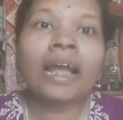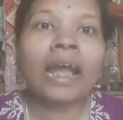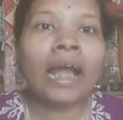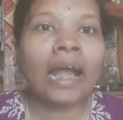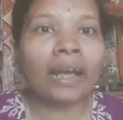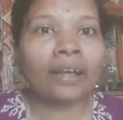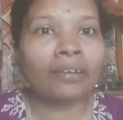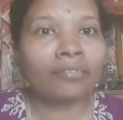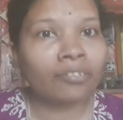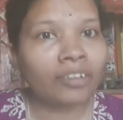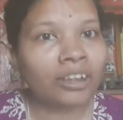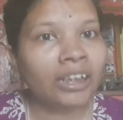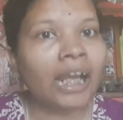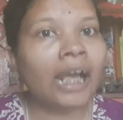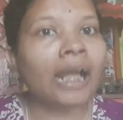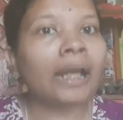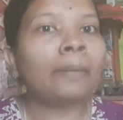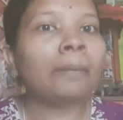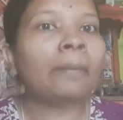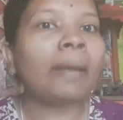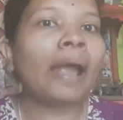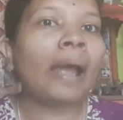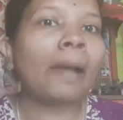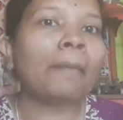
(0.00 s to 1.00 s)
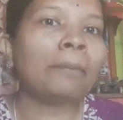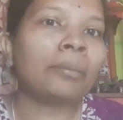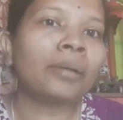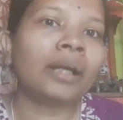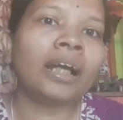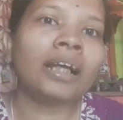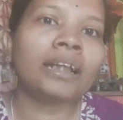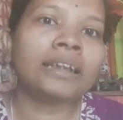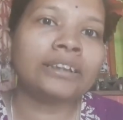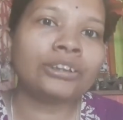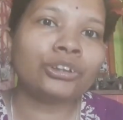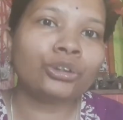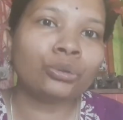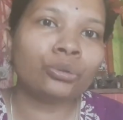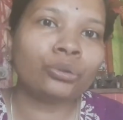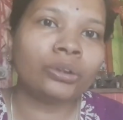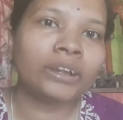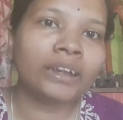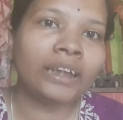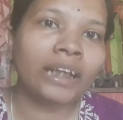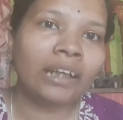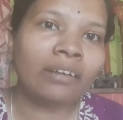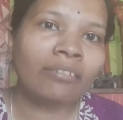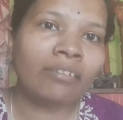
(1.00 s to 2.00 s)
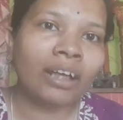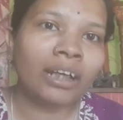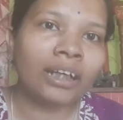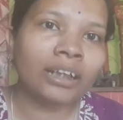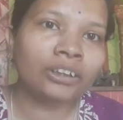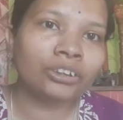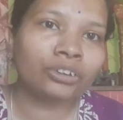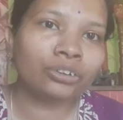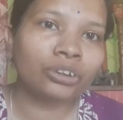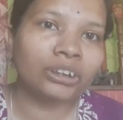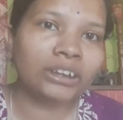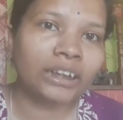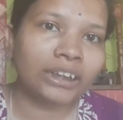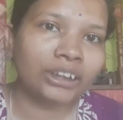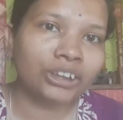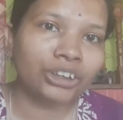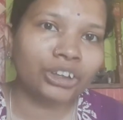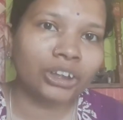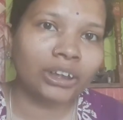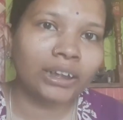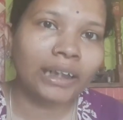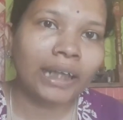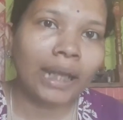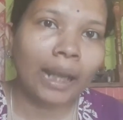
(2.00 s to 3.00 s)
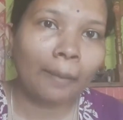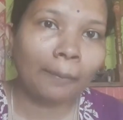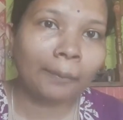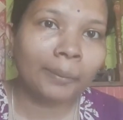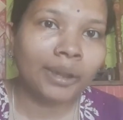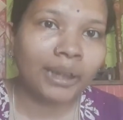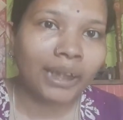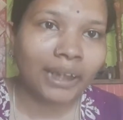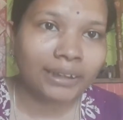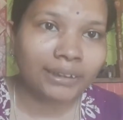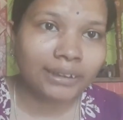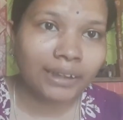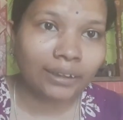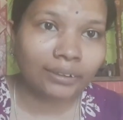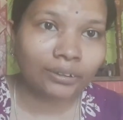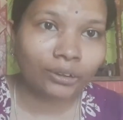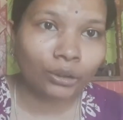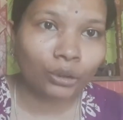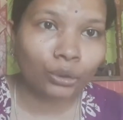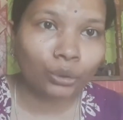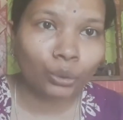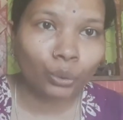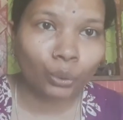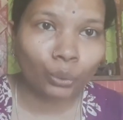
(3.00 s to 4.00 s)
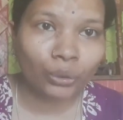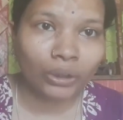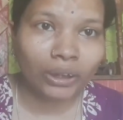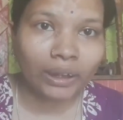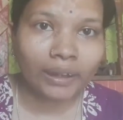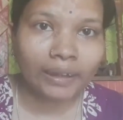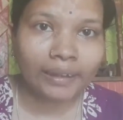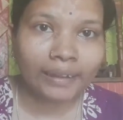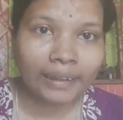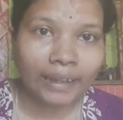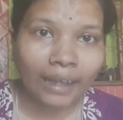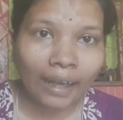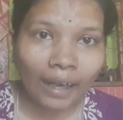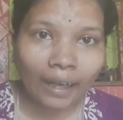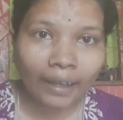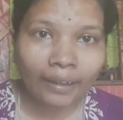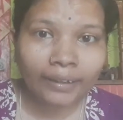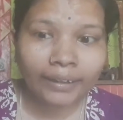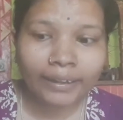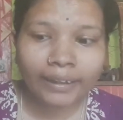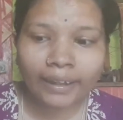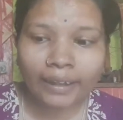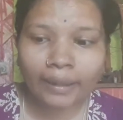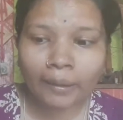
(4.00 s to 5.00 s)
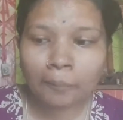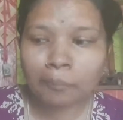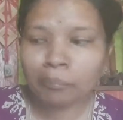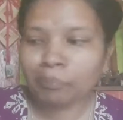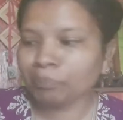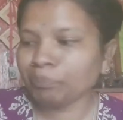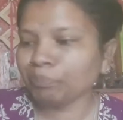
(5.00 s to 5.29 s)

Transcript: एंड फिलहाल मैं अपना जो ये वाला जो सेक्शन है आप देख सकते हो टोटली खाली है